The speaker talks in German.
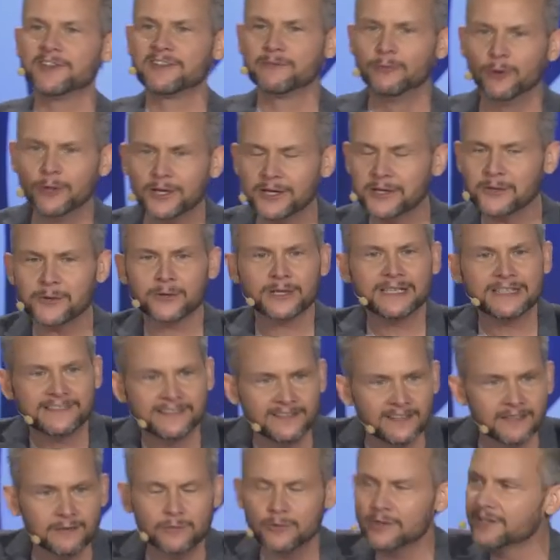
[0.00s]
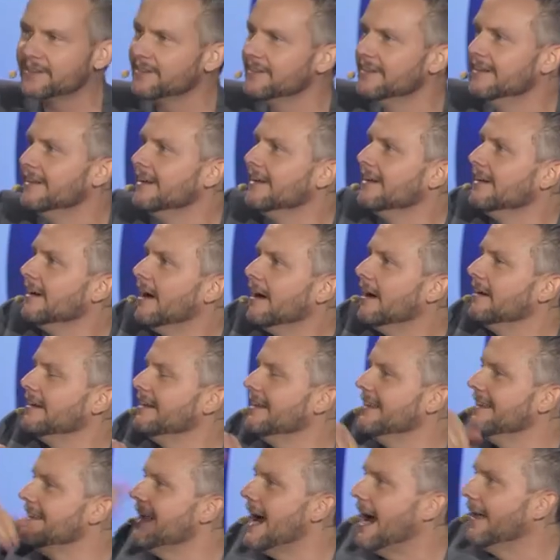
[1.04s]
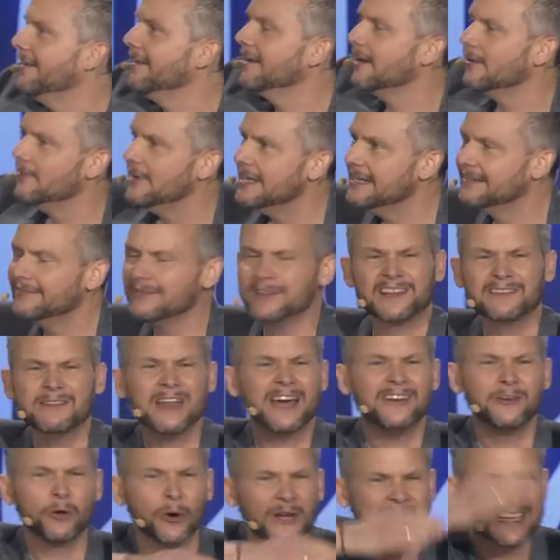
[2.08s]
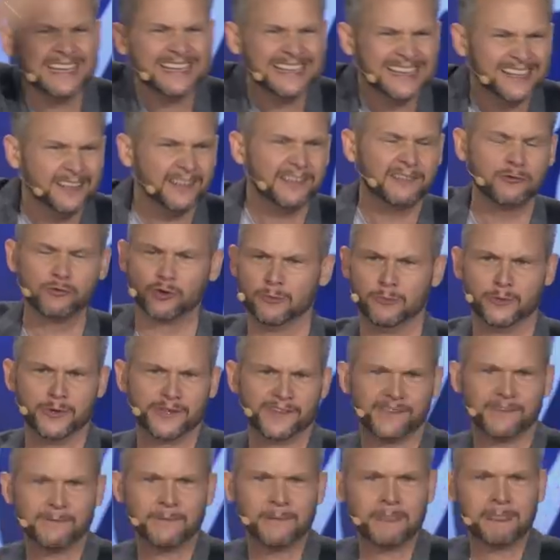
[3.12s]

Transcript: uns wirklich orientieren müssen in eine andere Welt. Wir das eine neue Erde suchen müssen.